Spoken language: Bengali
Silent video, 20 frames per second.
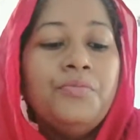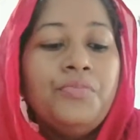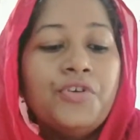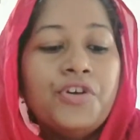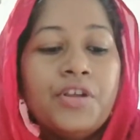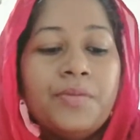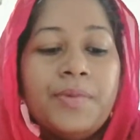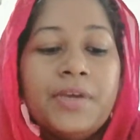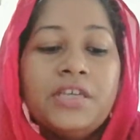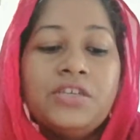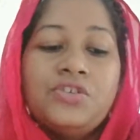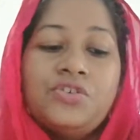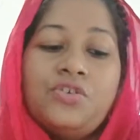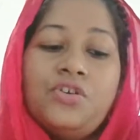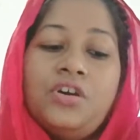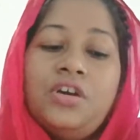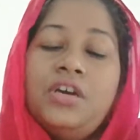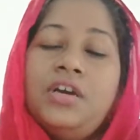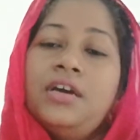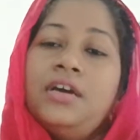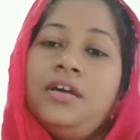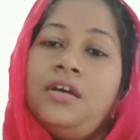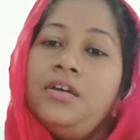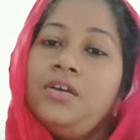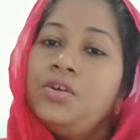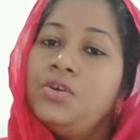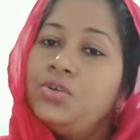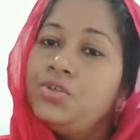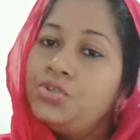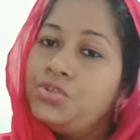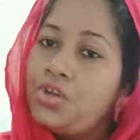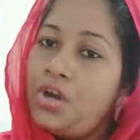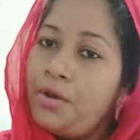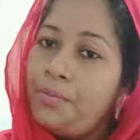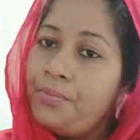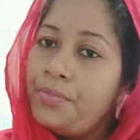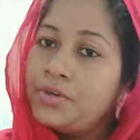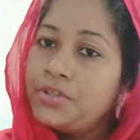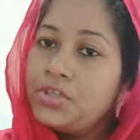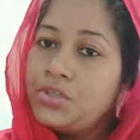পরিবেশ রক্ষা
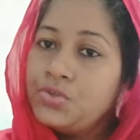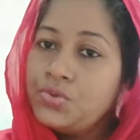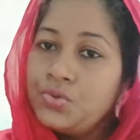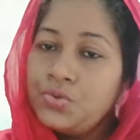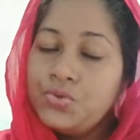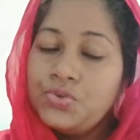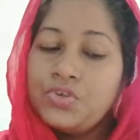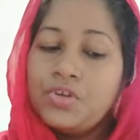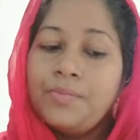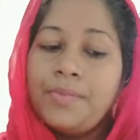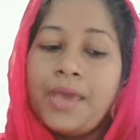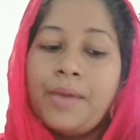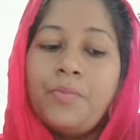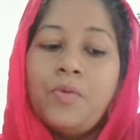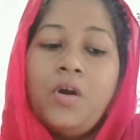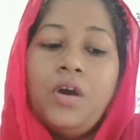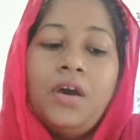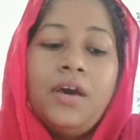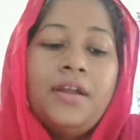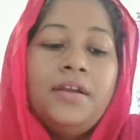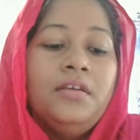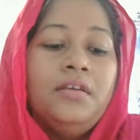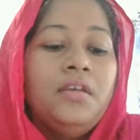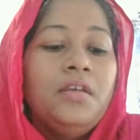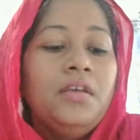সম্পদের সুষ্ঠু ব্যবহার